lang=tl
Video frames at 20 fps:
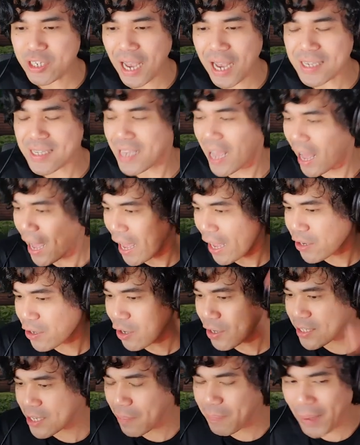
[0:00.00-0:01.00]
siya sa,
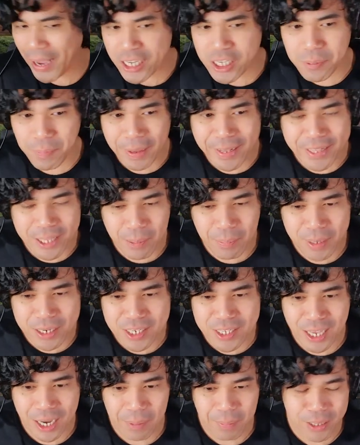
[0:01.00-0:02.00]
ano, sa basement ni
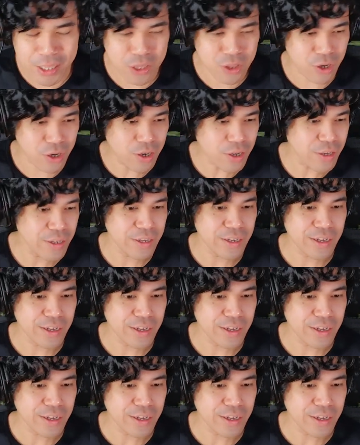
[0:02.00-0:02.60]
Mr. Meat, no?